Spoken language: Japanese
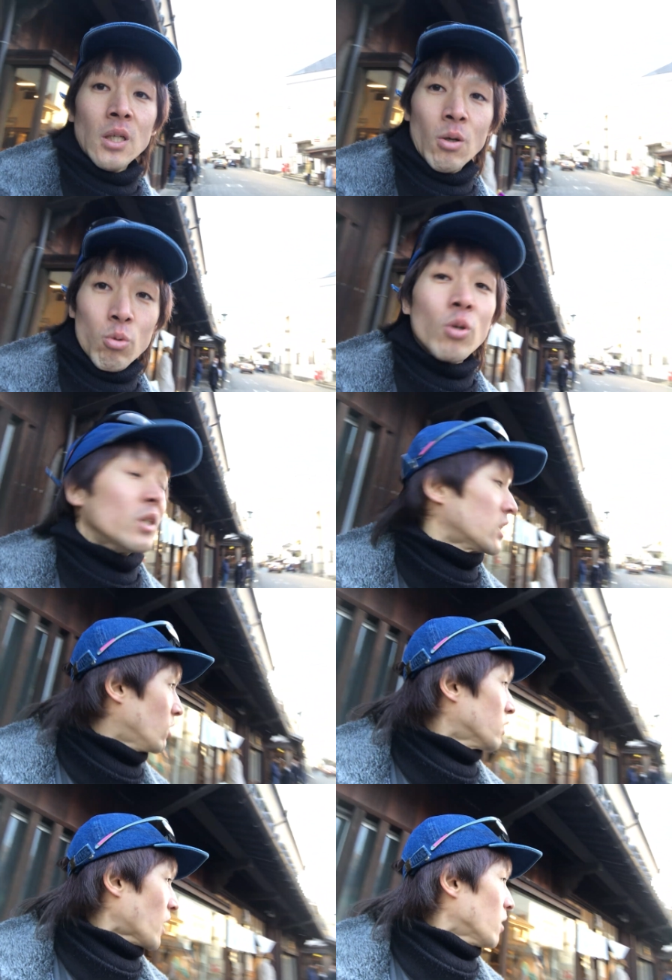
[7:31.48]
踊りやすてく
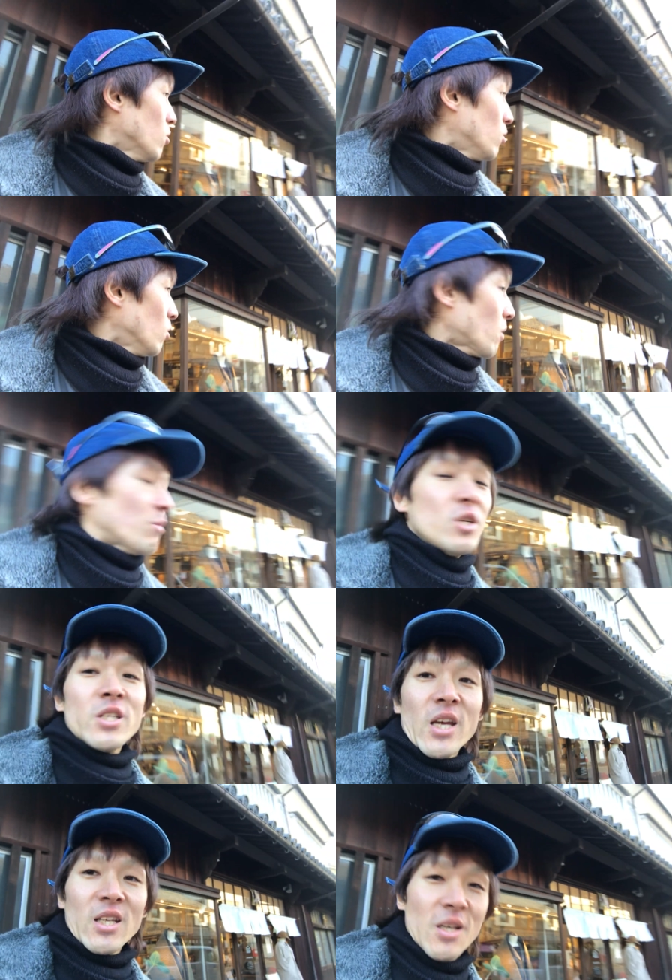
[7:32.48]
ださい有料でもいいん
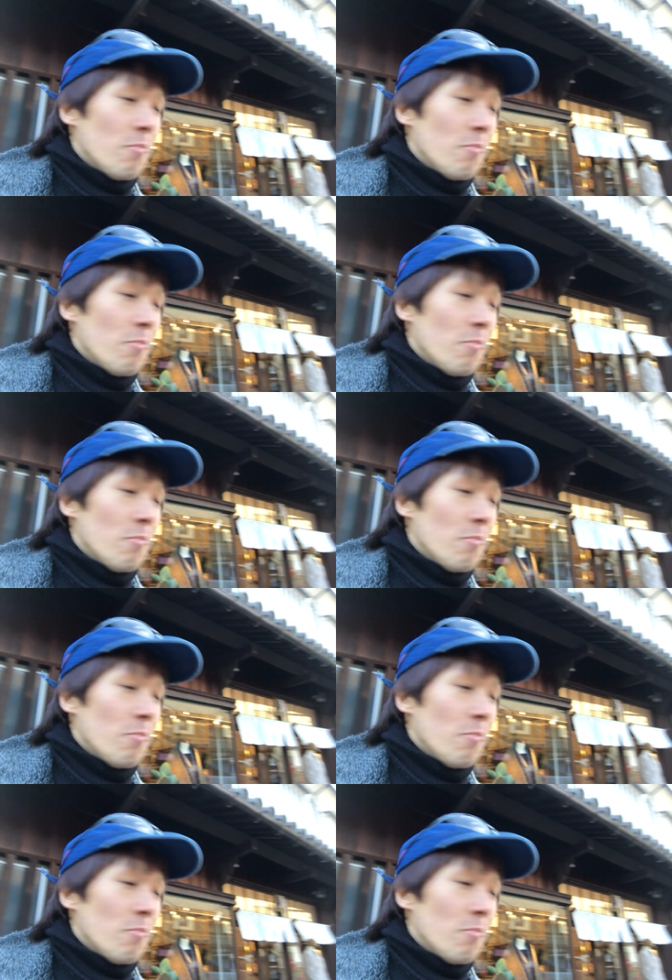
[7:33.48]
でね